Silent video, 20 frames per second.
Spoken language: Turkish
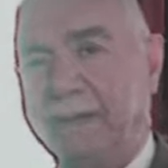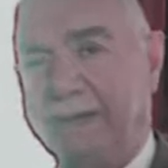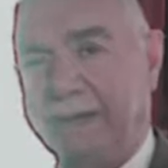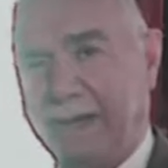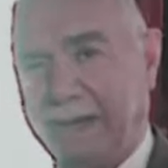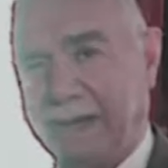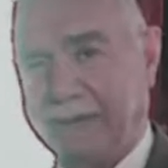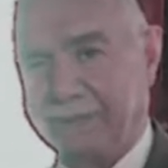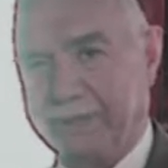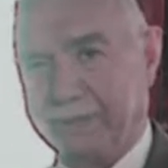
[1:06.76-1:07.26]

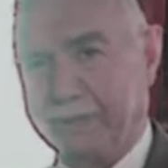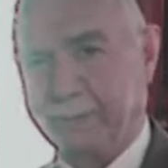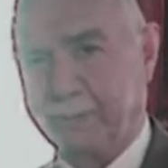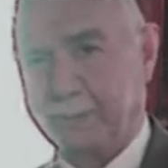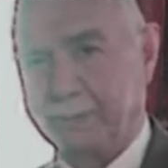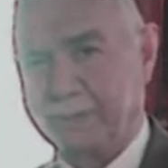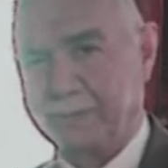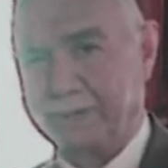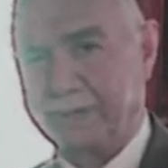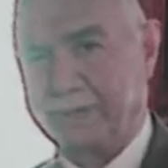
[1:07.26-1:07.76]
gelecek
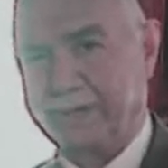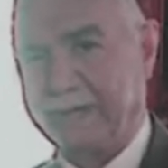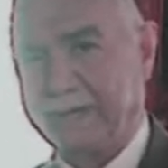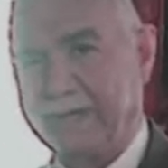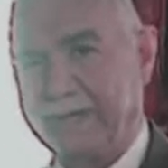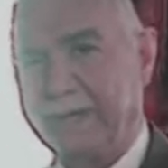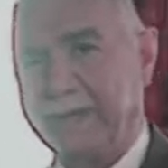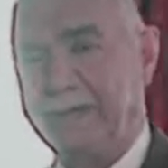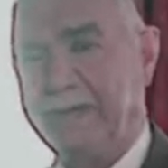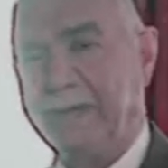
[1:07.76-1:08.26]
olursa
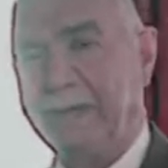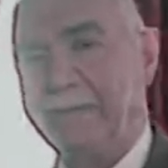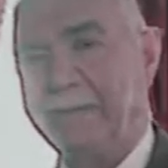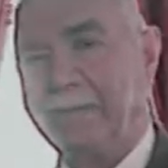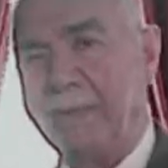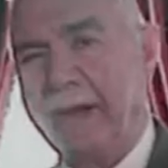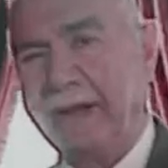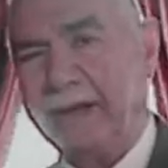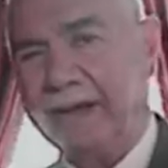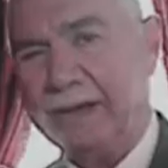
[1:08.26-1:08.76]

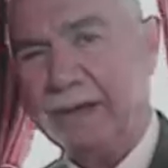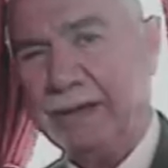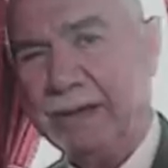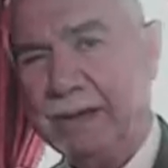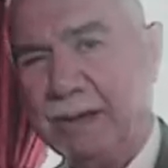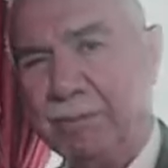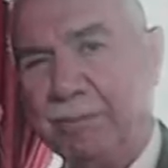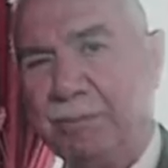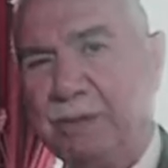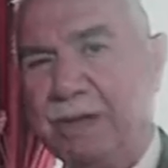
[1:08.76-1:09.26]
ben
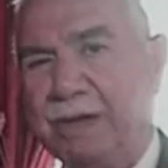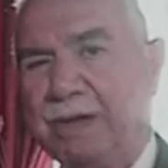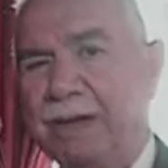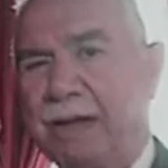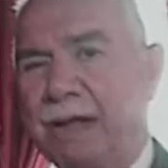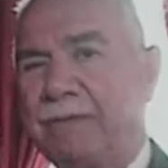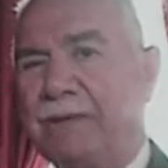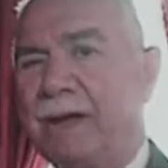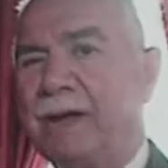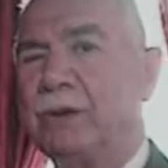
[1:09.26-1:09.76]
bir
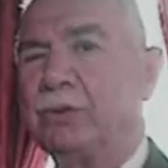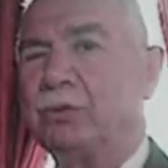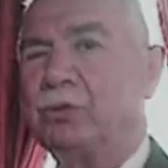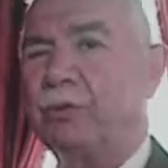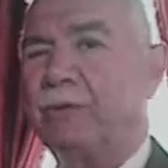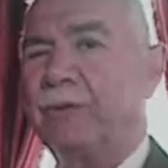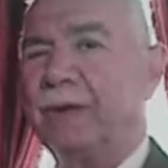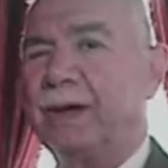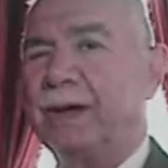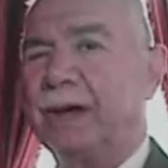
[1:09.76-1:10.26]
nefer
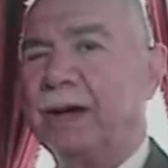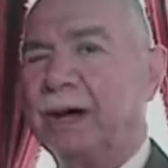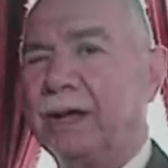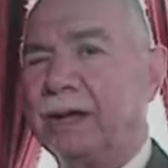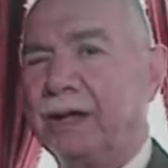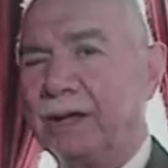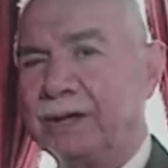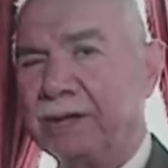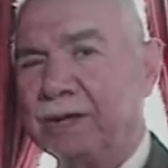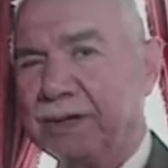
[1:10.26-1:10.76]
tüfeği
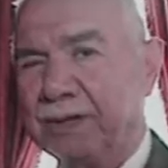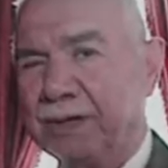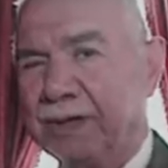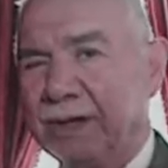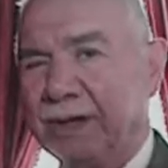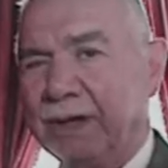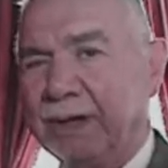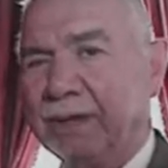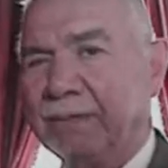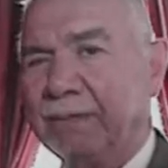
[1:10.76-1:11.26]
alır
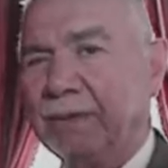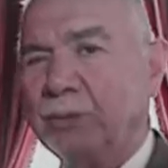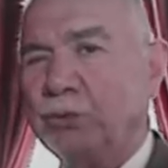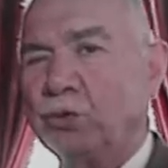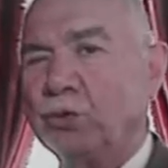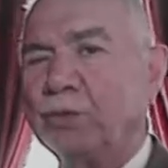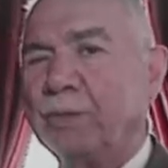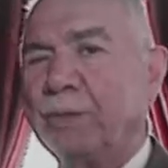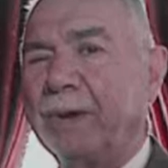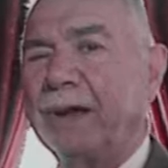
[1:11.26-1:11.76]
ve
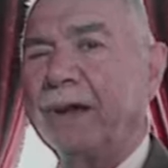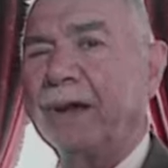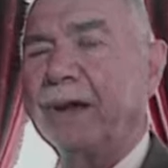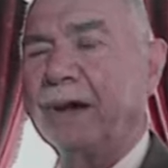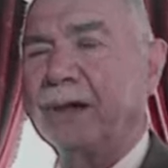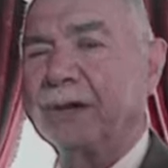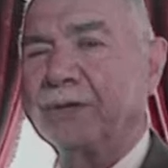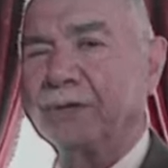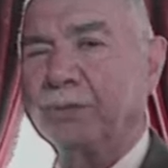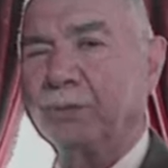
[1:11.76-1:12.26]
düşmana
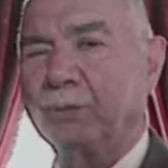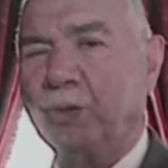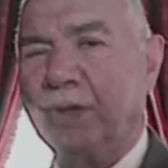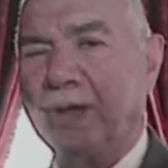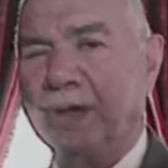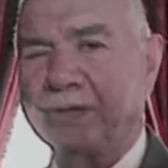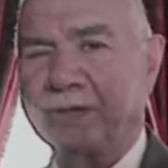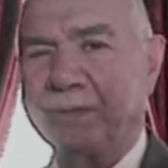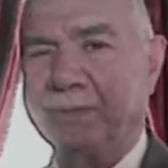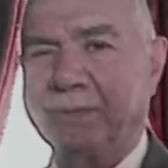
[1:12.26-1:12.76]
karşı bu
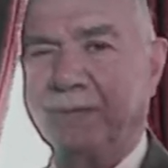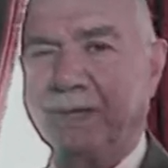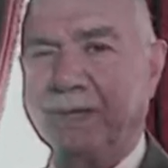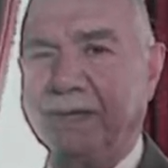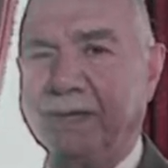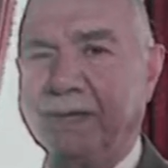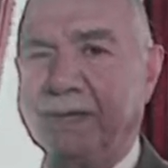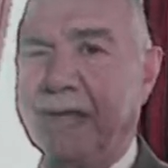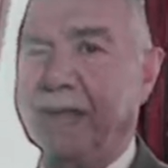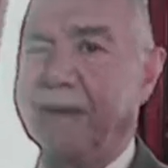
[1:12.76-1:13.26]
yaşımda
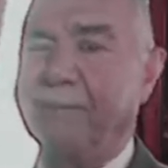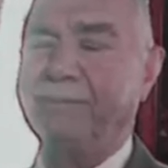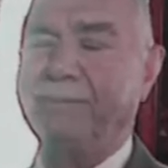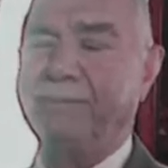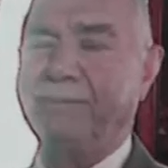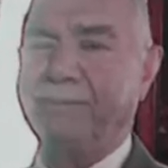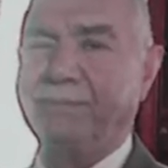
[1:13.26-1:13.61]
giderim.''